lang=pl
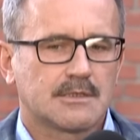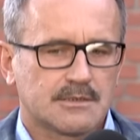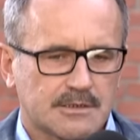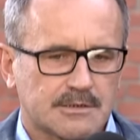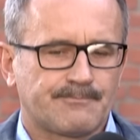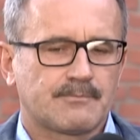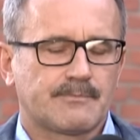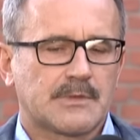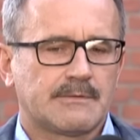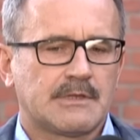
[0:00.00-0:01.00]
E,
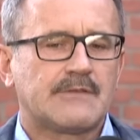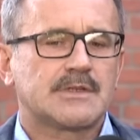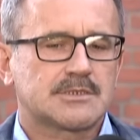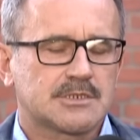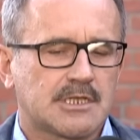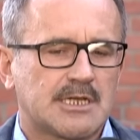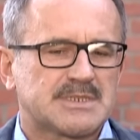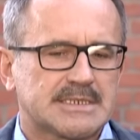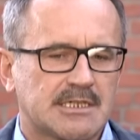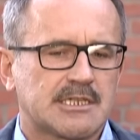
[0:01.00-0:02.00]
nawet czytałem
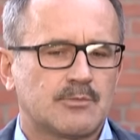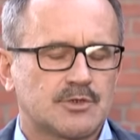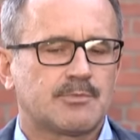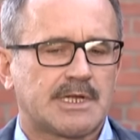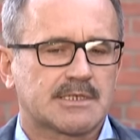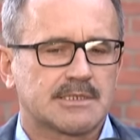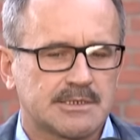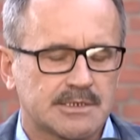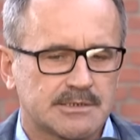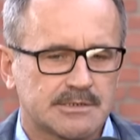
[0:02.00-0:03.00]
zeznania, bo szmatka ty,